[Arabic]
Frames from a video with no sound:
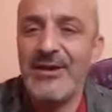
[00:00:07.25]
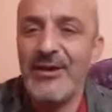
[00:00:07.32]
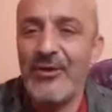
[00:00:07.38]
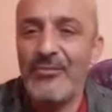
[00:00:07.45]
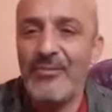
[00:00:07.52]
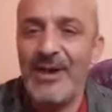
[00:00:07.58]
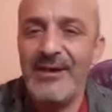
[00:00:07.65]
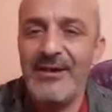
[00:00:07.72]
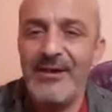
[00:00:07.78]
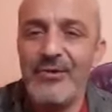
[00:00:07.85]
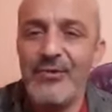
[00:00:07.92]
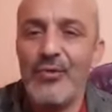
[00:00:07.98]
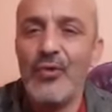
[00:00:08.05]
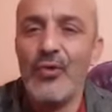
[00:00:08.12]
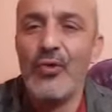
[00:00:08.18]
اللي معنا
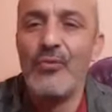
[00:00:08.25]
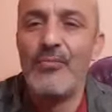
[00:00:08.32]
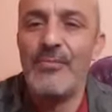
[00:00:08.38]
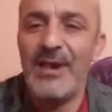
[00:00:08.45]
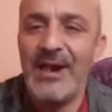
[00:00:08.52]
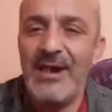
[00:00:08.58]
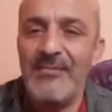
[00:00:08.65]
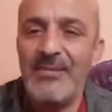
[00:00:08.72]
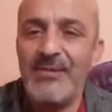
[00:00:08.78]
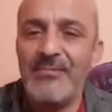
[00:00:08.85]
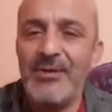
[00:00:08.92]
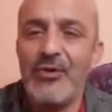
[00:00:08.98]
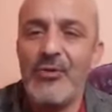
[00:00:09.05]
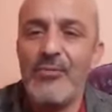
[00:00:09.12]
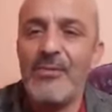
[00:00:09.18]
نقول لكم مرحبا
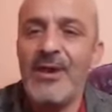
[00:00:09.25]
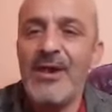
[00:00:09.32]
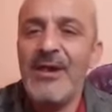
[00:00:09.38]
بكم